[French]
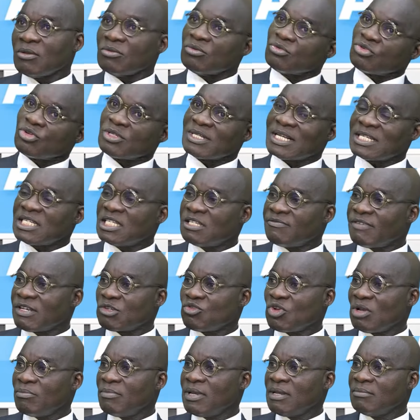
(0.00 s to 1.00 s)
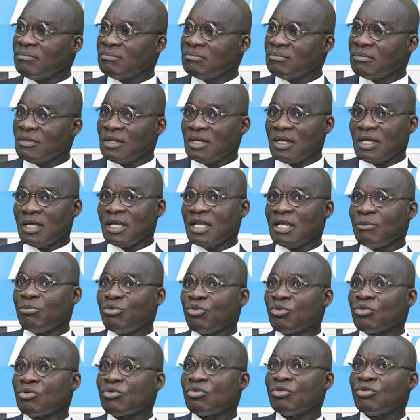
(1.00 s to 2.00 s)
On se satisfait soi-même et
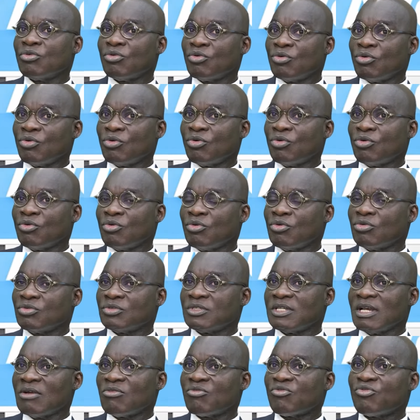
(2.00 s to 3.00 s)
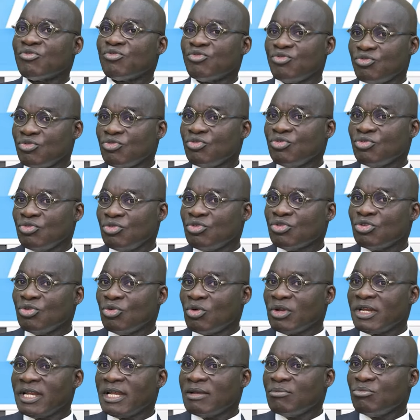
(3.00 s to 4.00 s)
puis c'est en vue de
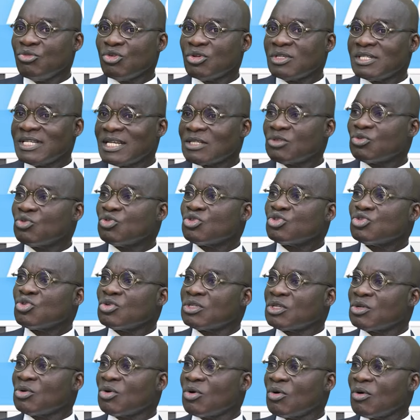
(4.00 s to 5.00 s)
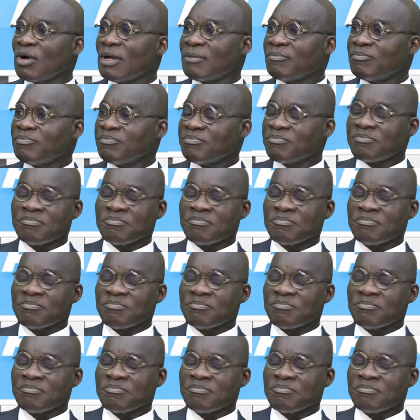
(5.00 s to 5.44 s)
donner mieux-être aux autres. quoi.